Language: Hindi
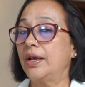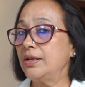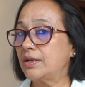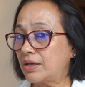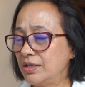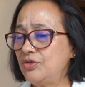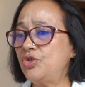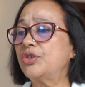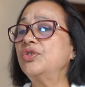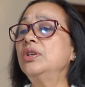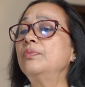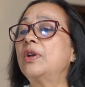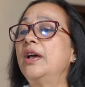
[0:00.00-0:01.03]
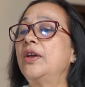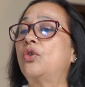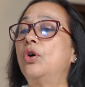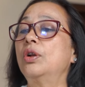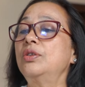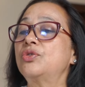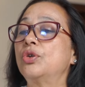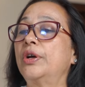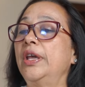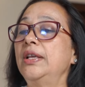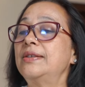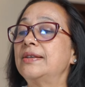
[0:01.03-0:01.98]
कंस्ट्रक्शन का एक और
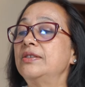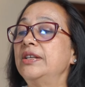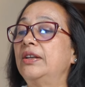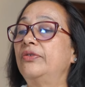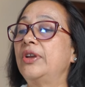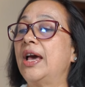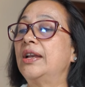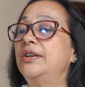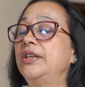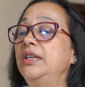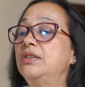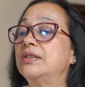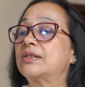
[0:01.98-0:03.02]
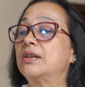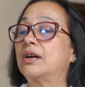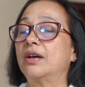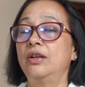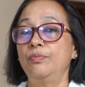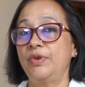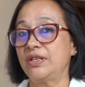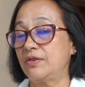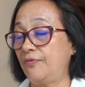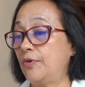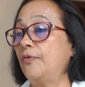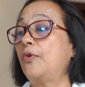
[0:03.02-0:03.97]
स्टॉक है सनटेक रियलिटी जिसका करंट प्राइस
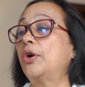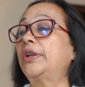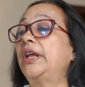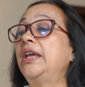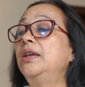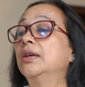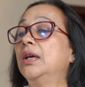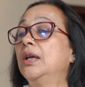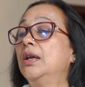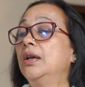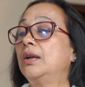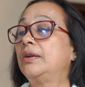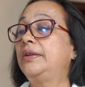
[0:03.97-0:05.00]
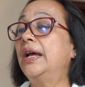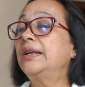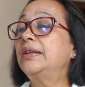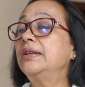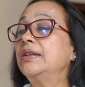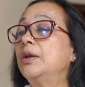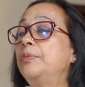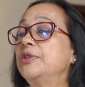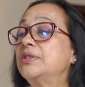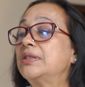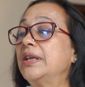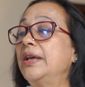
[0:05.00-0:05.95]
है 440 डेट इनके
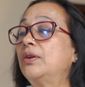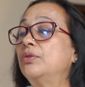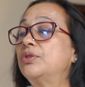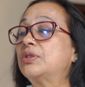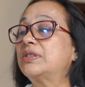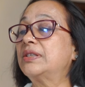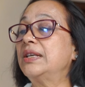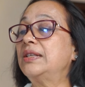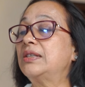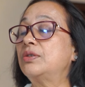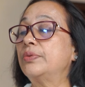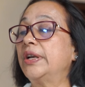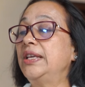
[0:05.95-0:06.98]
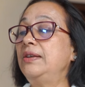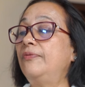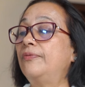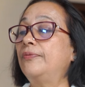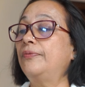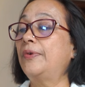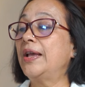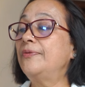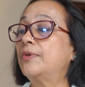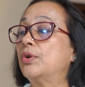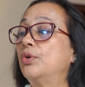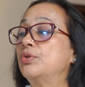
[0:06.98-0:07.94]
पास है कुछ
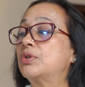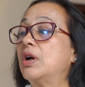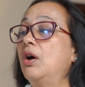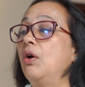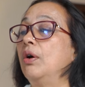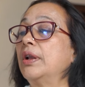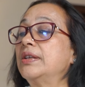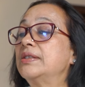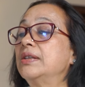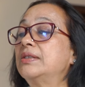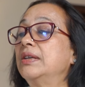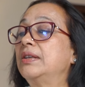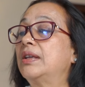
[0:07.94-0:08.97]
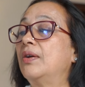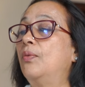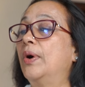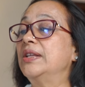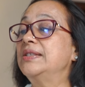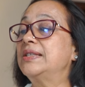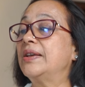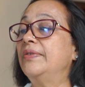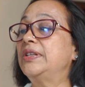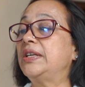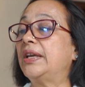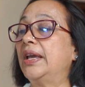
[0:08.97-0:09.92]
625 करोड़ का और एसेट्स इनके
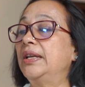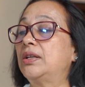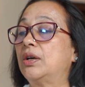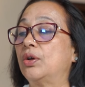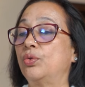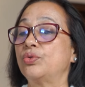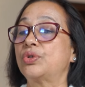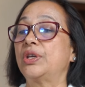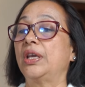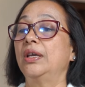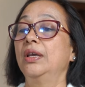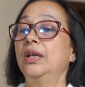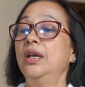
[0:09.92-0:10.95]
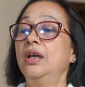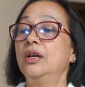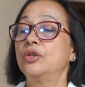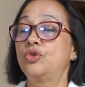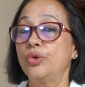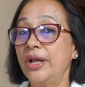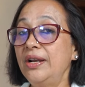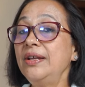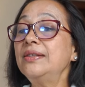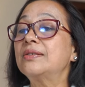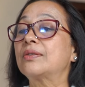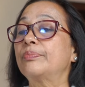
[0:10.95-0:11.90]
178 करोड़ के
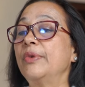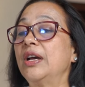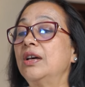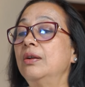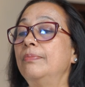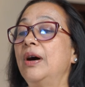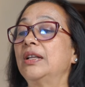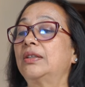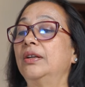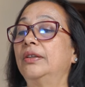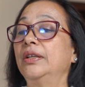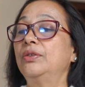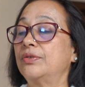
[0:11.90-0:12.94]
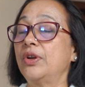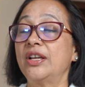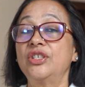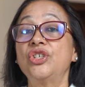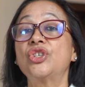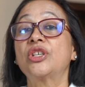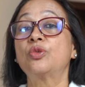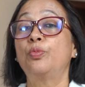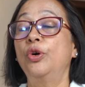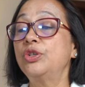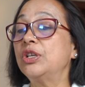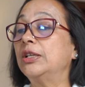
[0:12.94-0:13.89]
ज्वेलरीज में अगर हम बात करते हैं राजेश
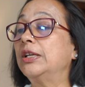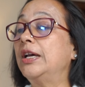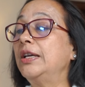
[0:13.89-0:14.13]
एक्सपोर्ट्स आता